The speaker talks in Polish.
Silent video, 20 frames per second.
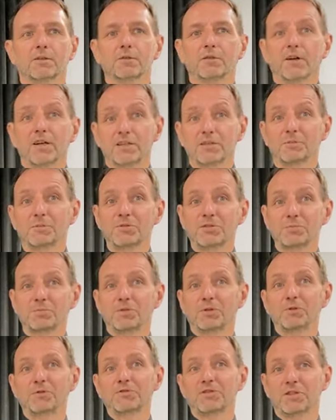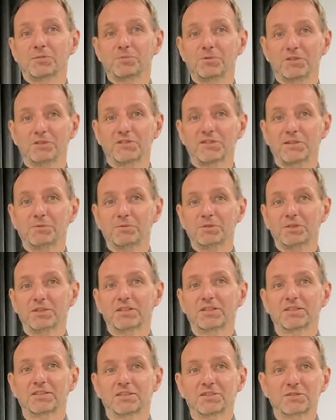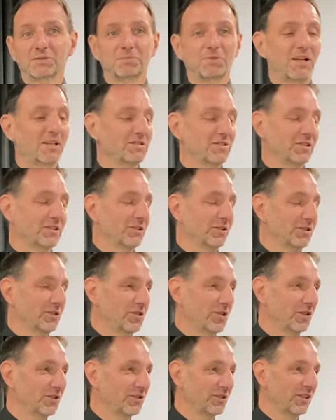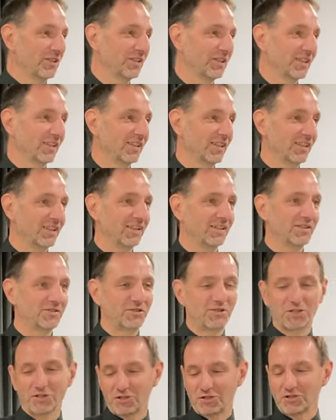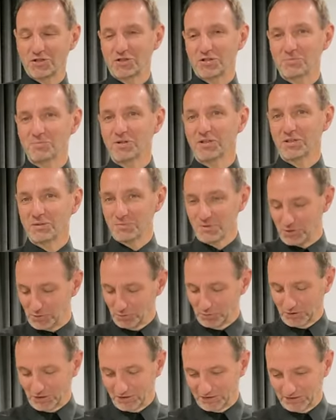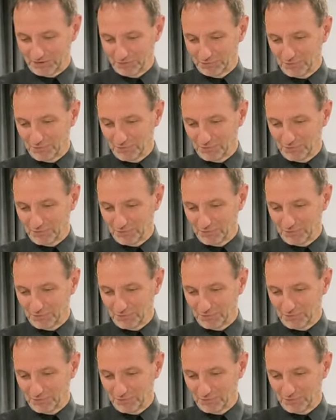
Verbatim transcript: Chwała nie będzie Bogu Wszechmogącemu. Drodzy bracia, drogie siostry, e, cieszę się, że mogę być tutaj z